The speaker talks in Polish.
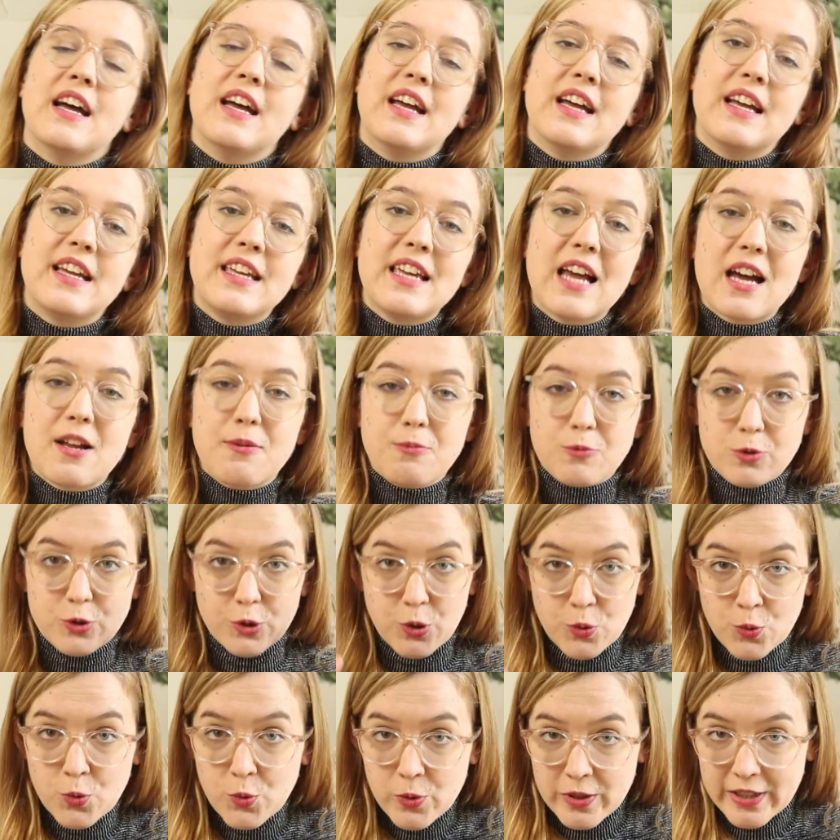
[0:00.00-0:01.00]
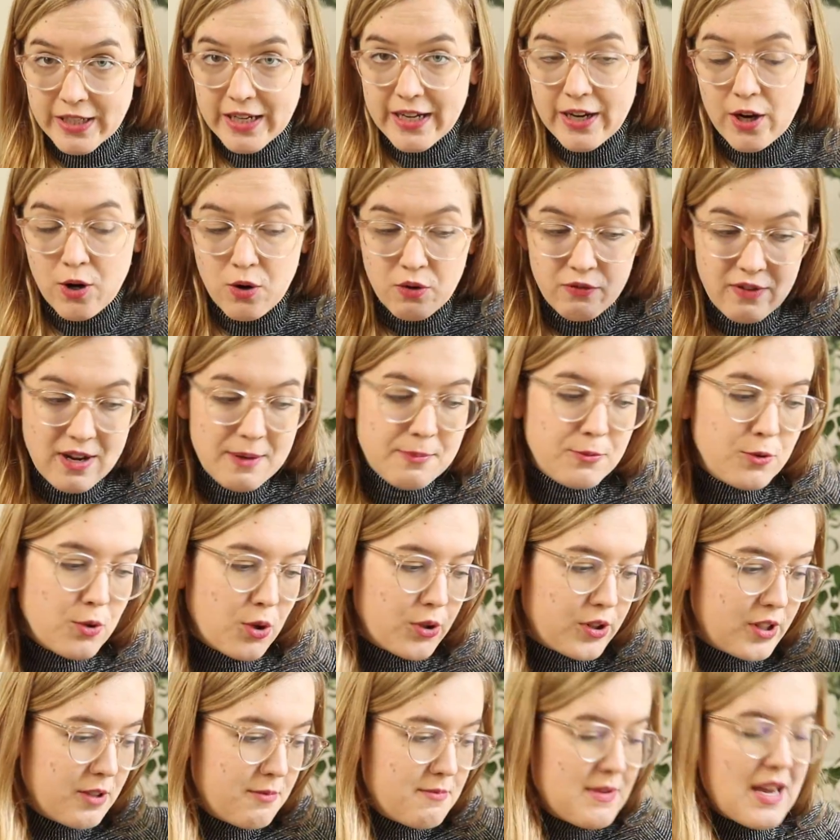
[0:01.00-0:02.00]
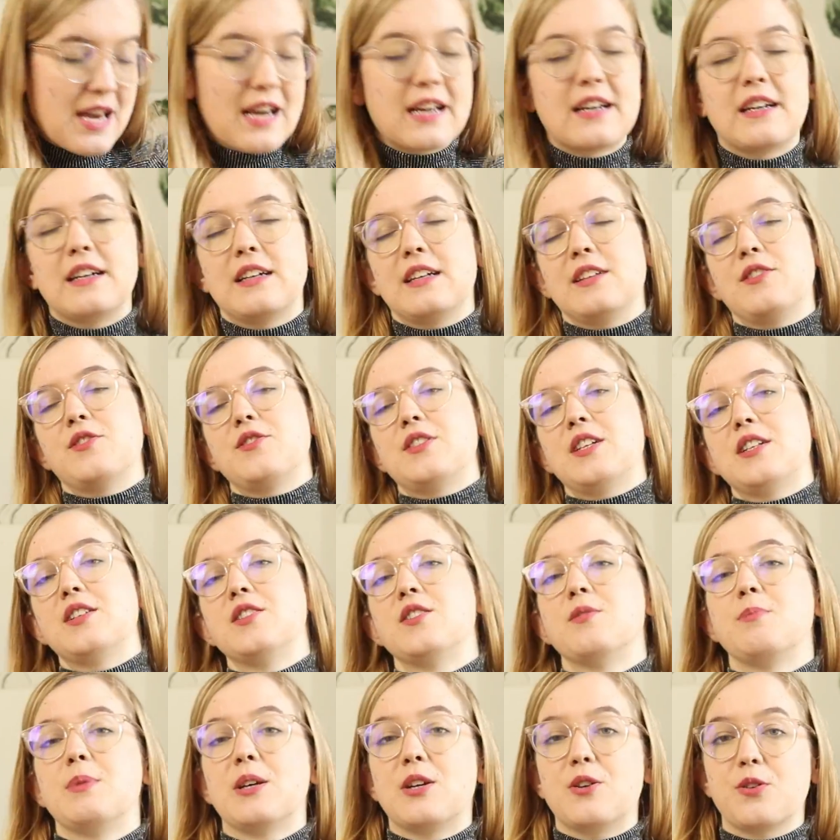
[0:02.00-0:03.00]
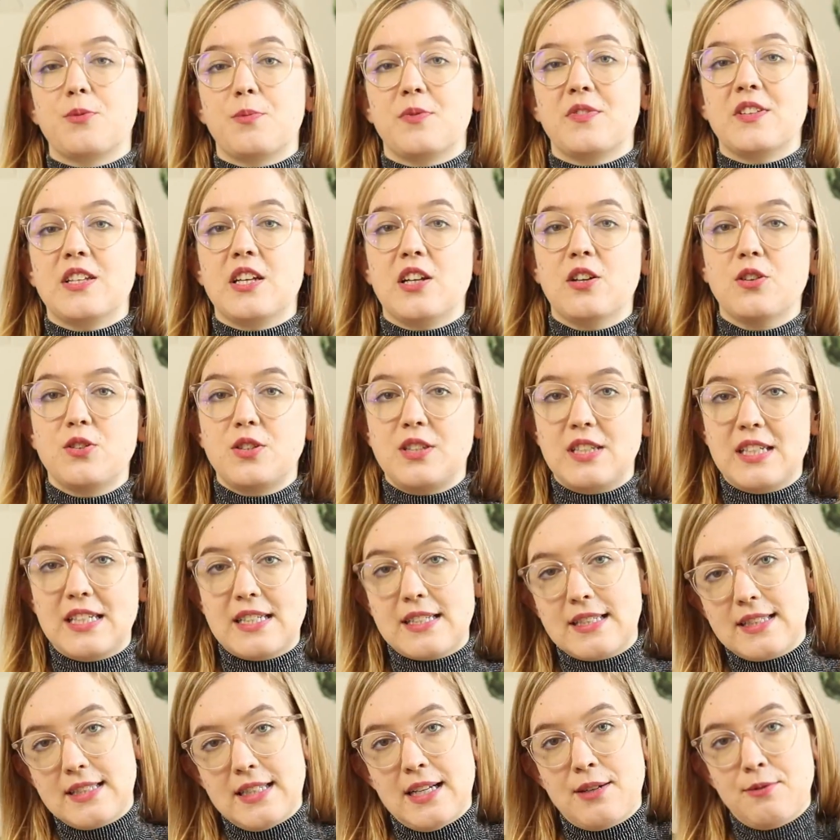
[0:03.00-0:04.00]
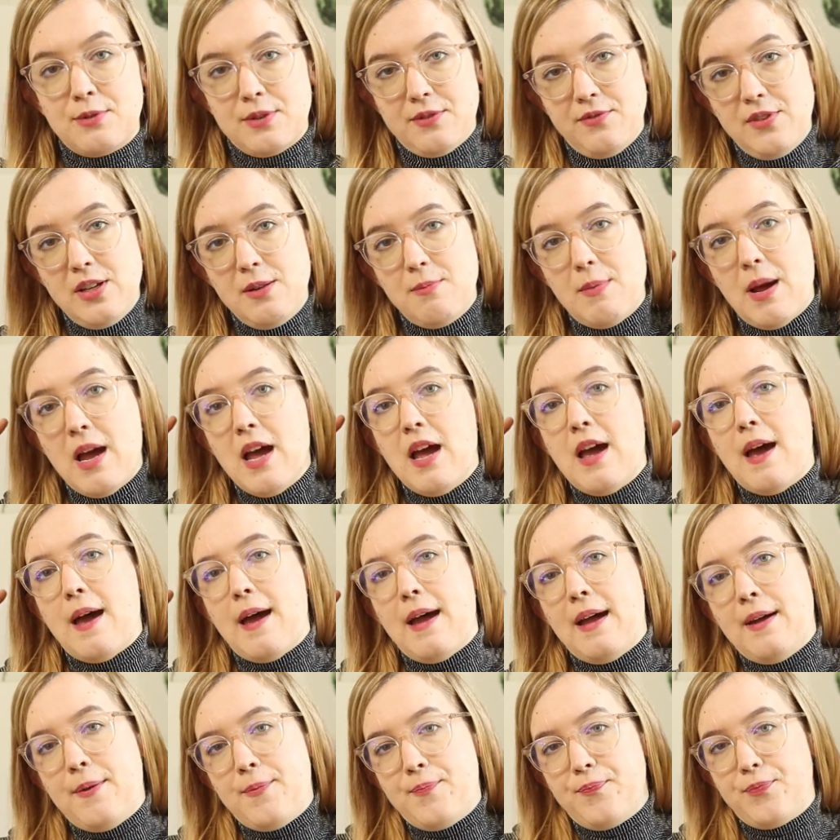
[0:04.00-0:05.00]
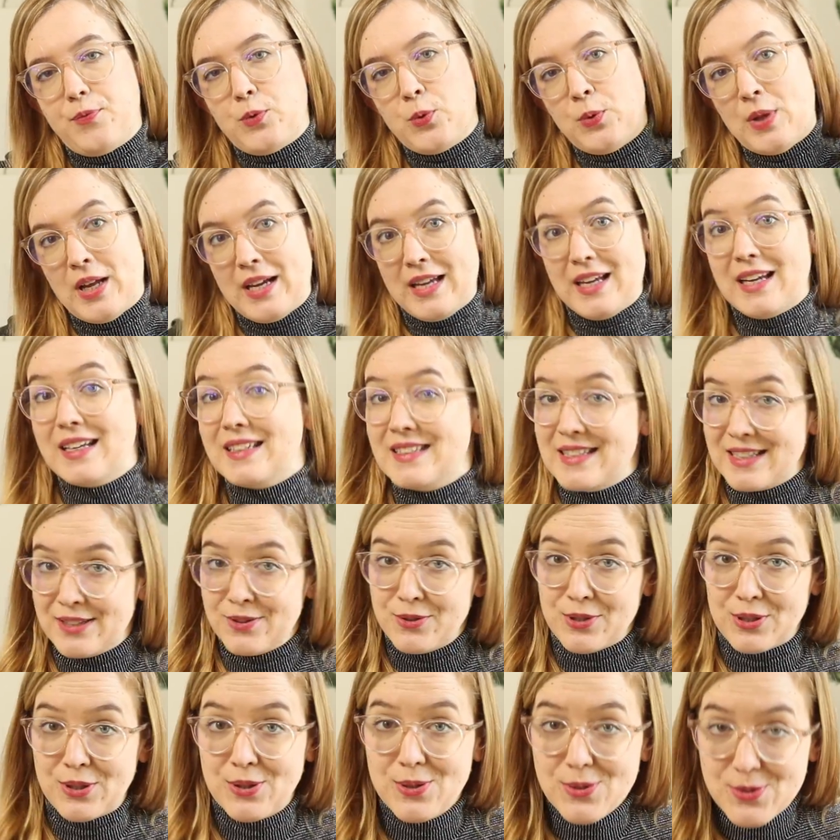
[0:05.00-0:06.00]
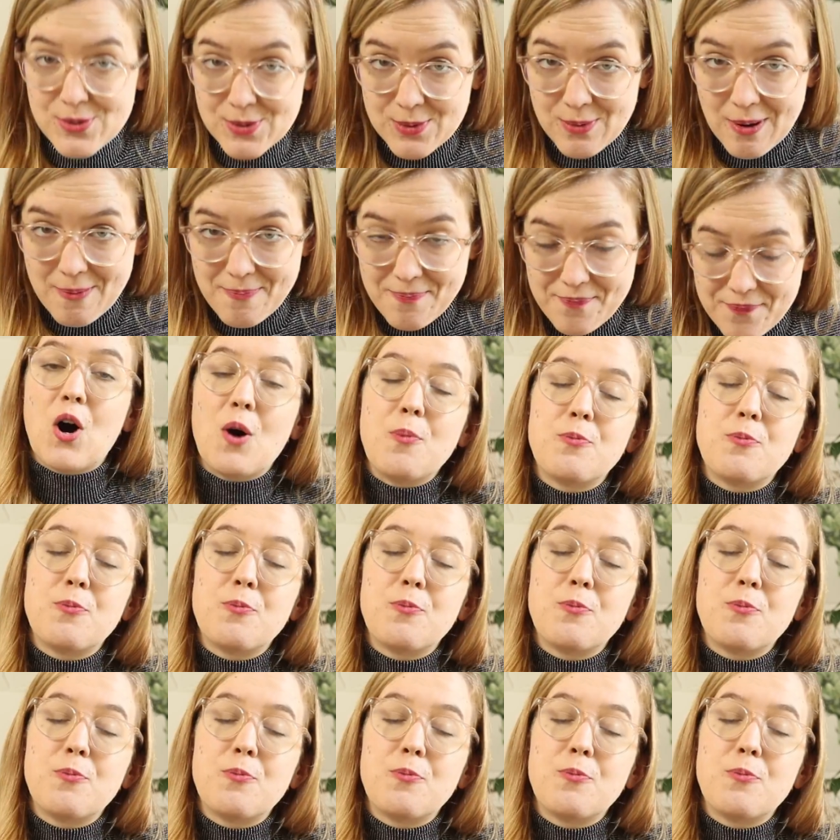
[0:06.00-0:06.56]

e, jarmuż ogólnie o wapniu, o tym jak dostarczyć sobie jego odpowiedniej ilości jest cały film, tutaj Cię do niego odsyłam.